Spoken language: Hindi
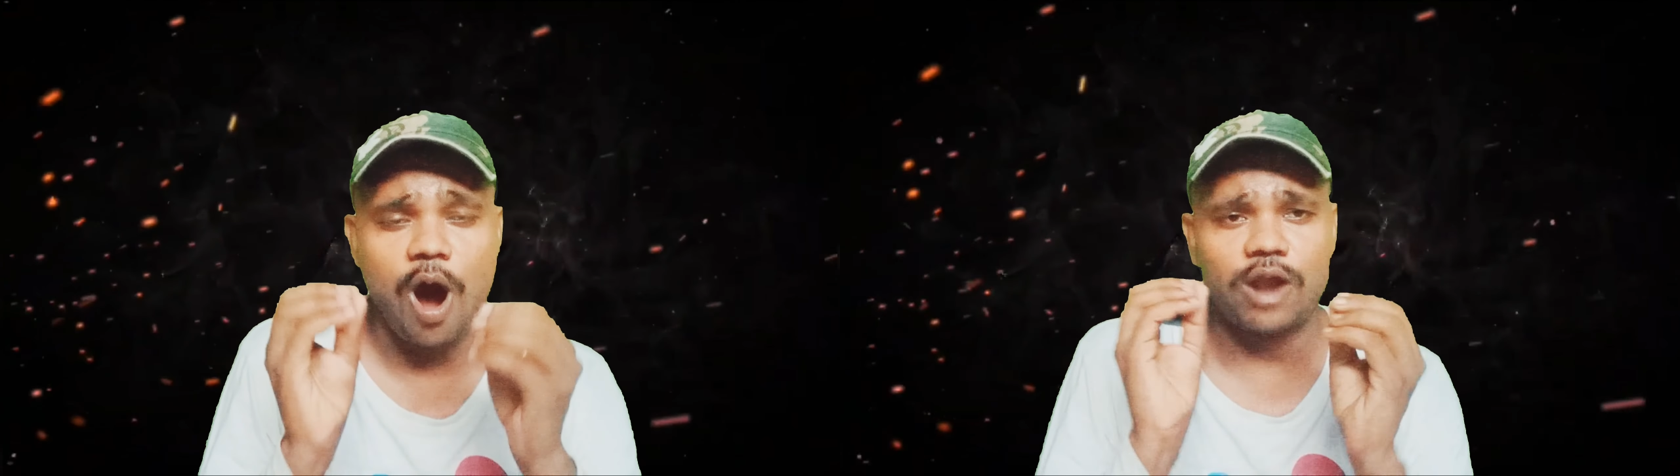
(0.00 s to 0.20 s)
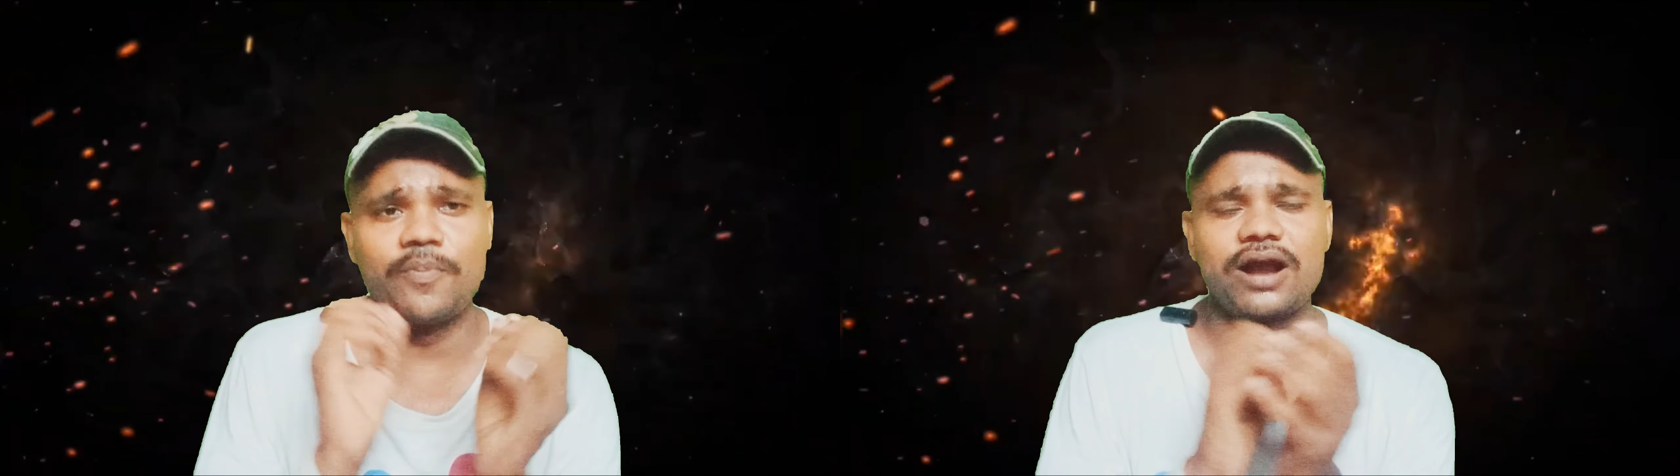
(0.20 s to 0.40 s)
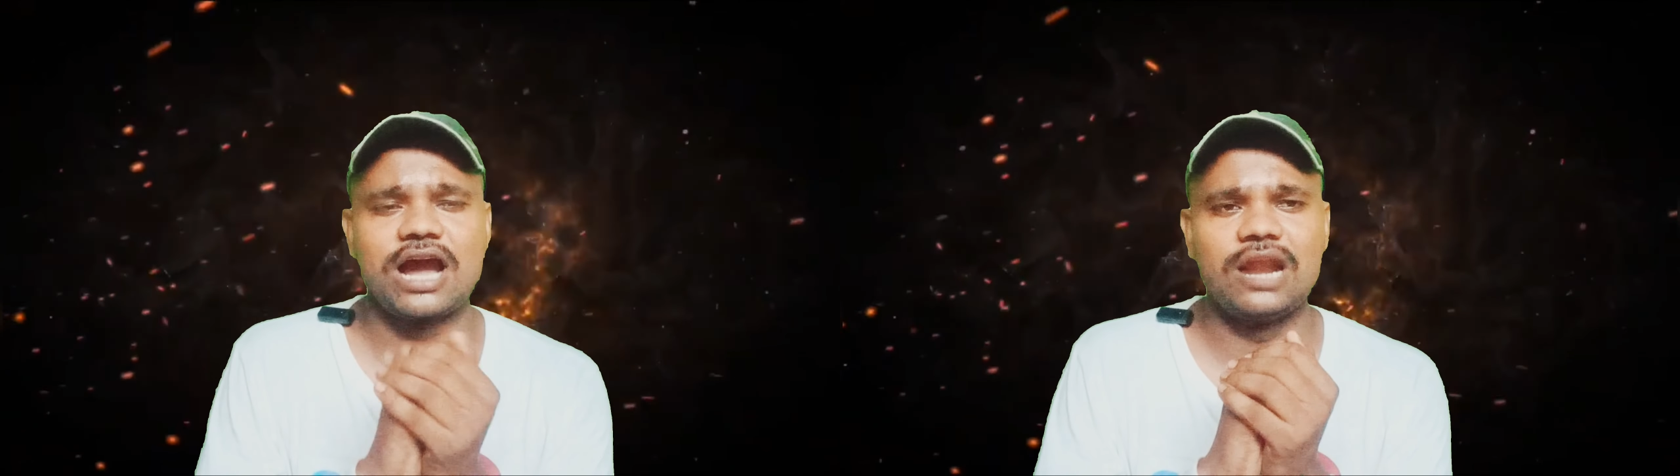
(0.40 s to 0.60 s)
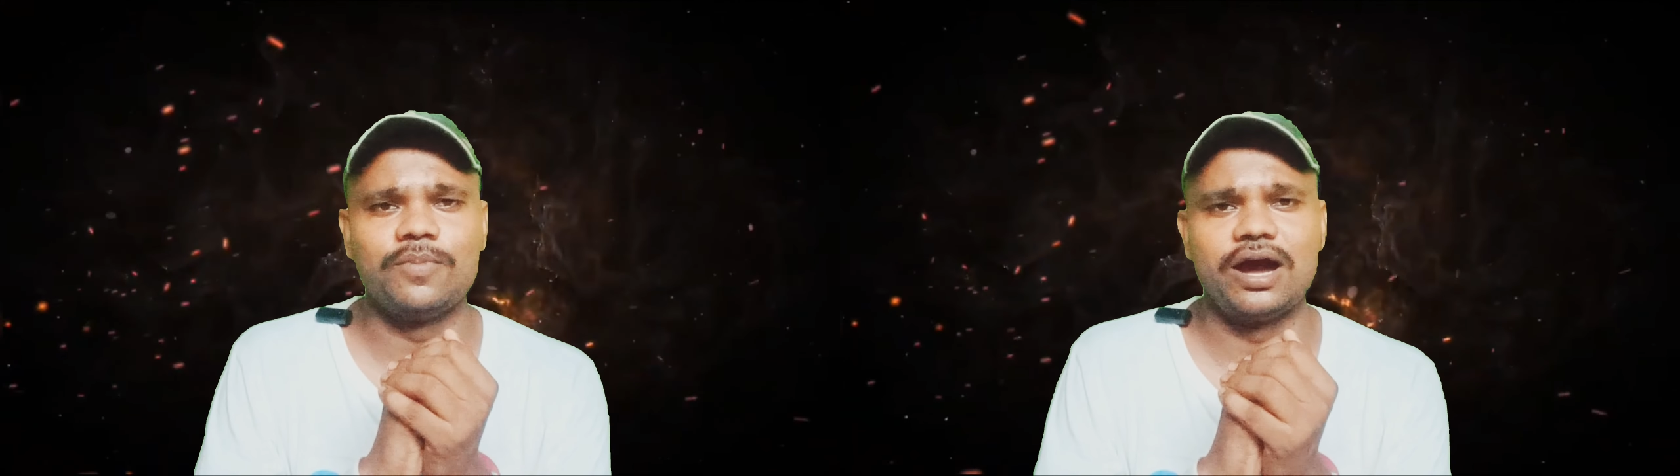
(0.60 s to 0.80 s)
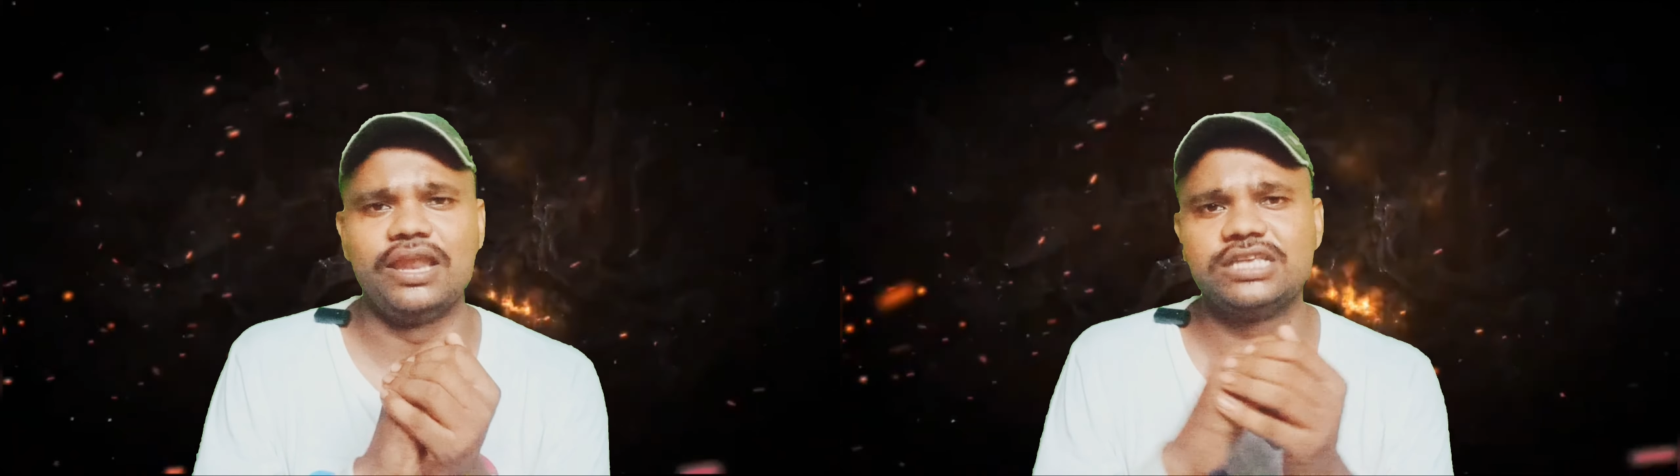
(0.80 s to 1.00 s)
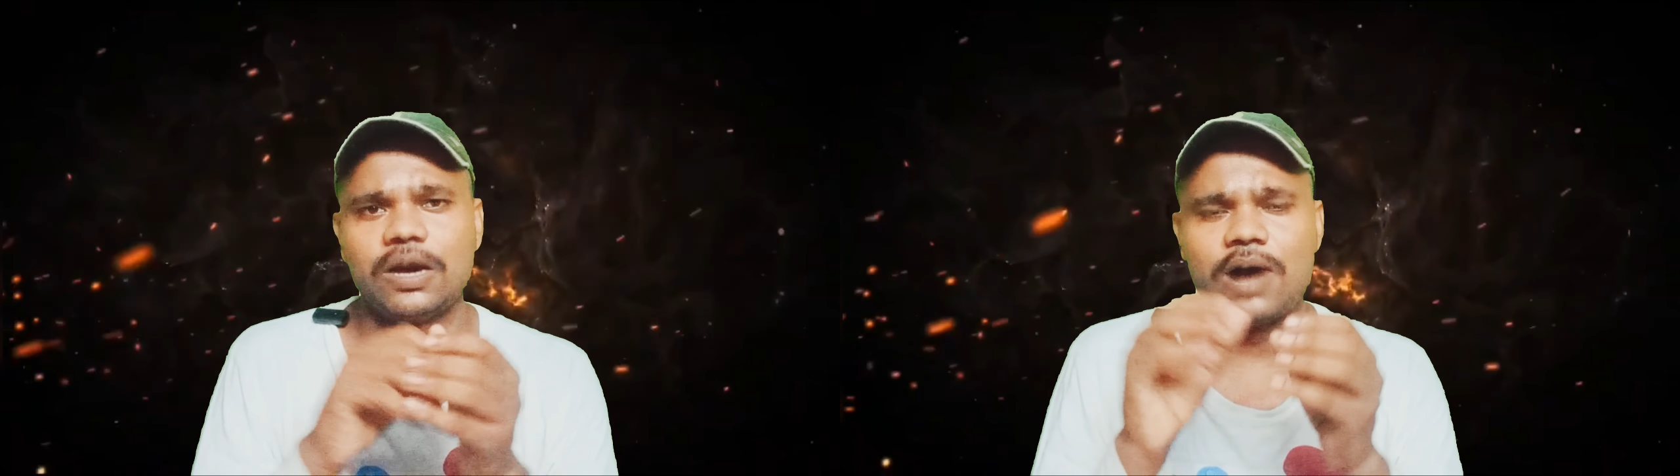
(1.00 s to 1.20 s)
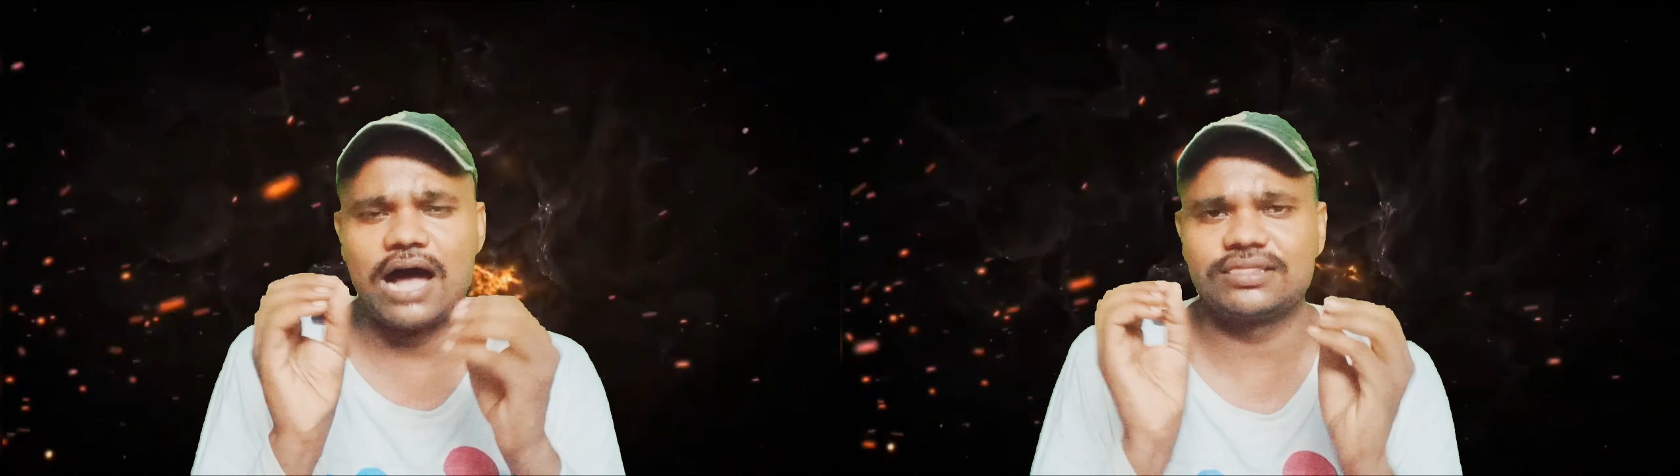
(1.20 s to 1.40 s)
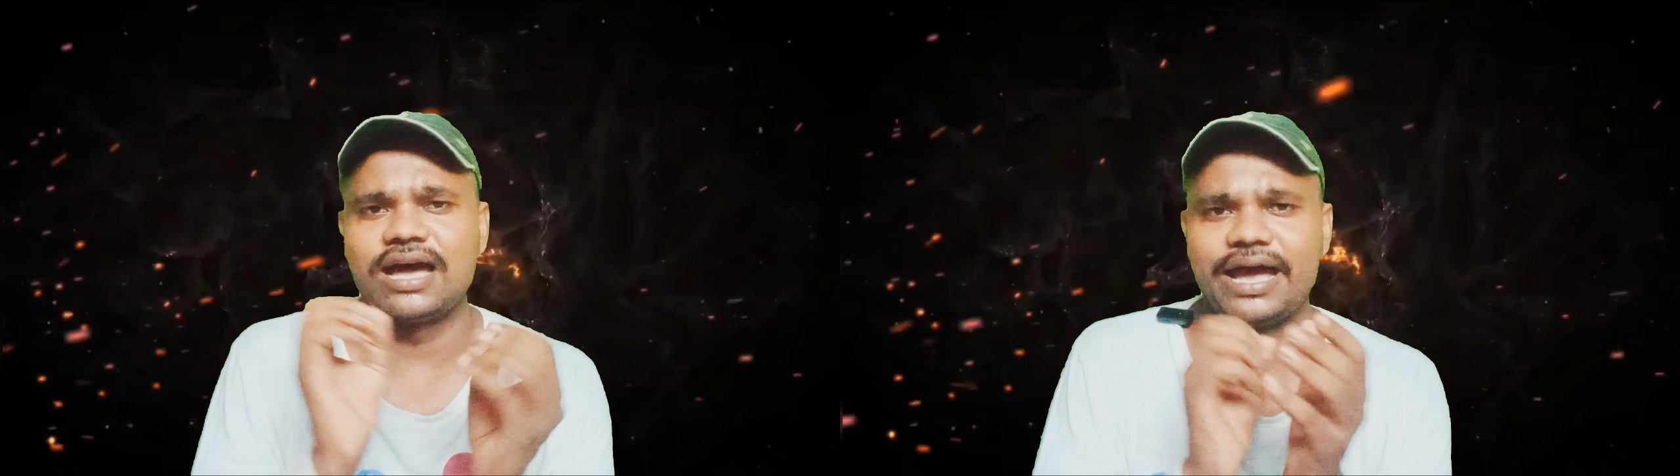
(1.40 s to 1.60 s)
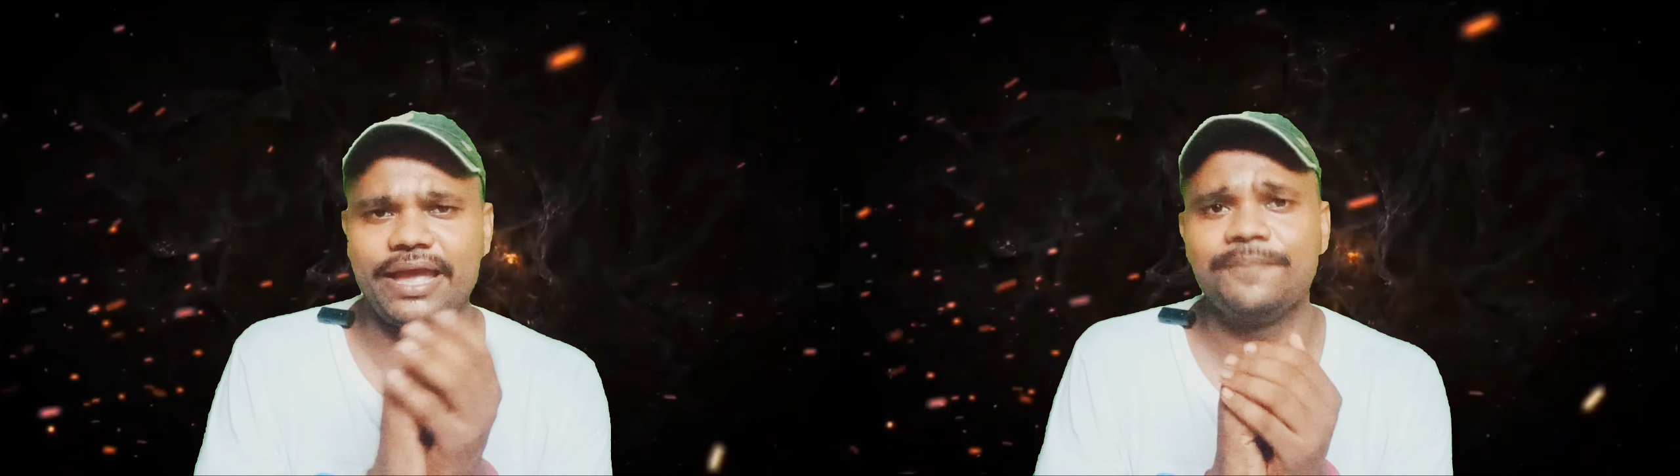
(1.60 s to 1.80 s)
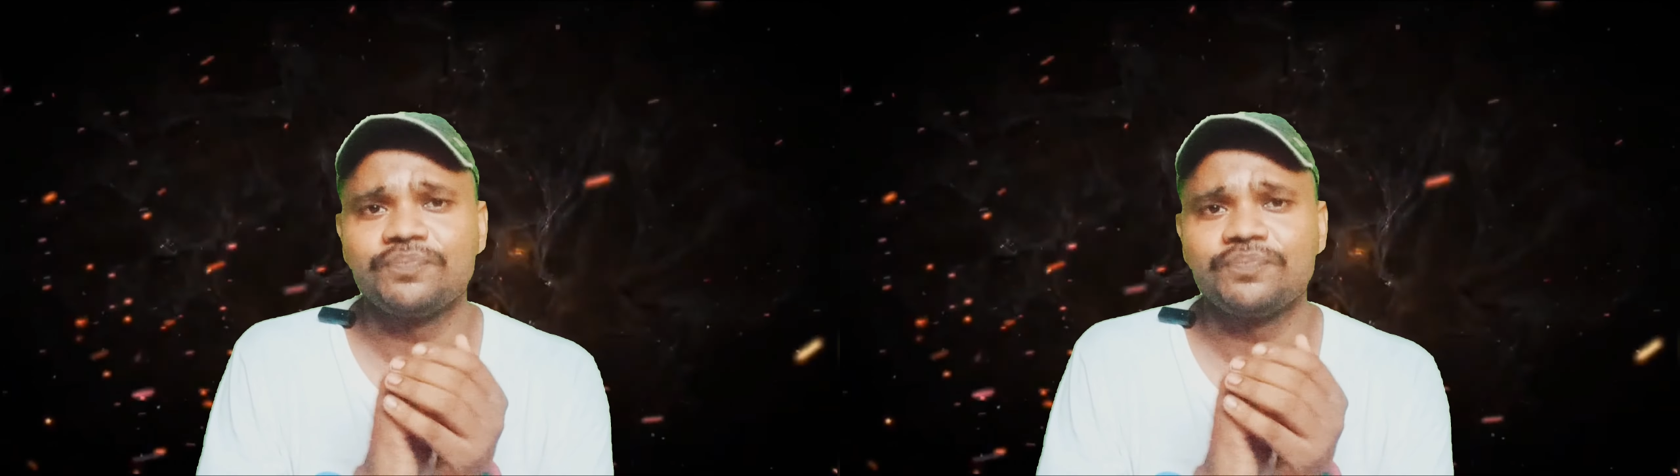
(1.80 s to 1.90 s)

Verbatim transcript: और मकान मालिक जब आता है